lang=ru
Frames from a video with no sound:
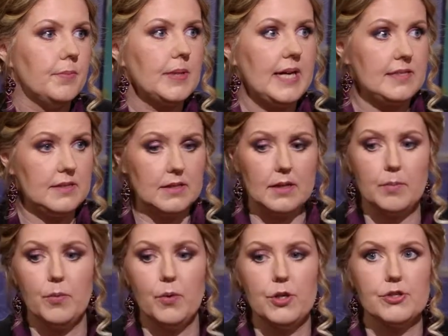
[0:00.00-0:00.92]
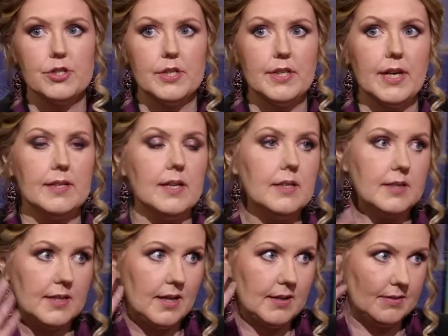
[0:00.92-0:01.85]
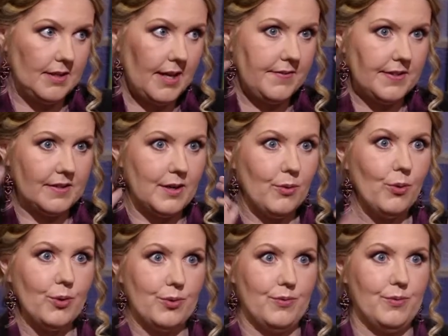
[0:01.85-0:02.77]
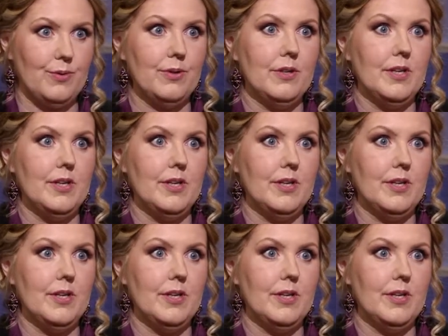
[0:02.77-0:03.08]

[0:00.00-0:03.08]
пластика больше, и она не так давит на голову,